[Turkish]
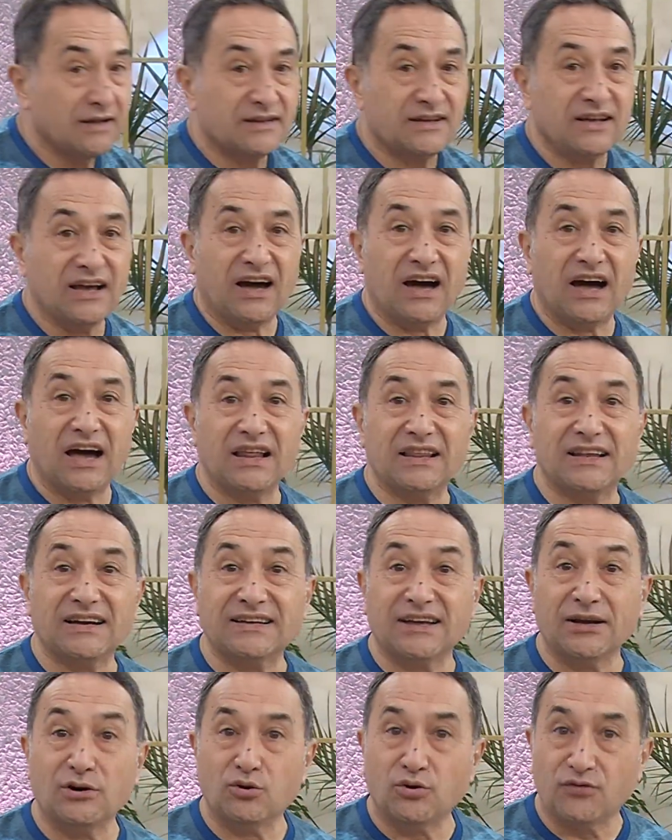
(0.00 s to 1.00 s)
diye
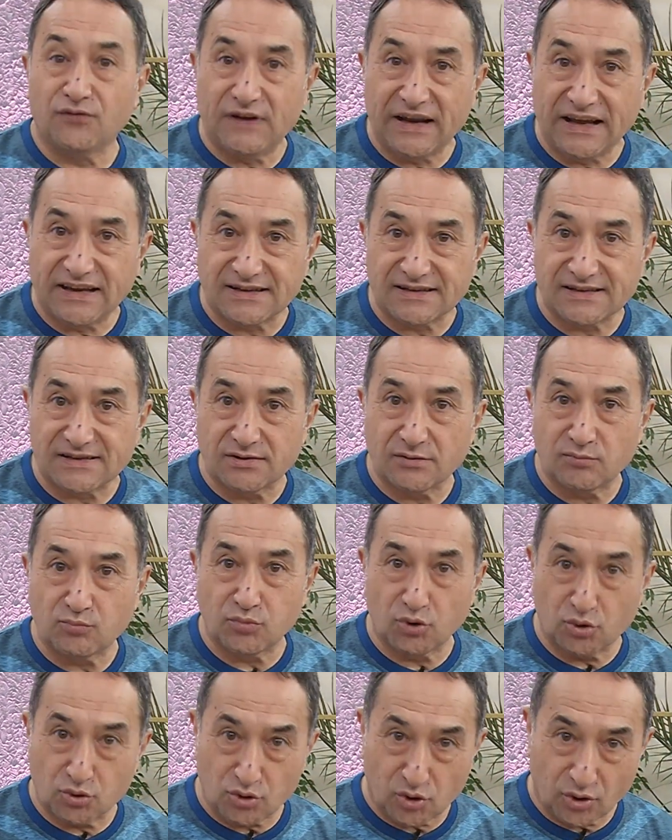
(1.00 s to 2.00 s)
ağlarken üfleyiniz.
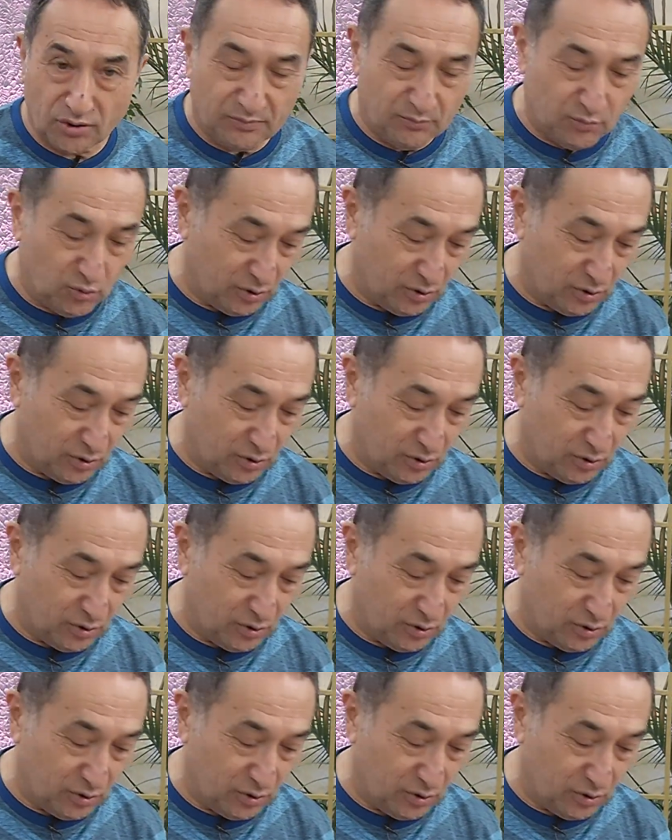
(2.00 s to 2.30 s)
Bu çok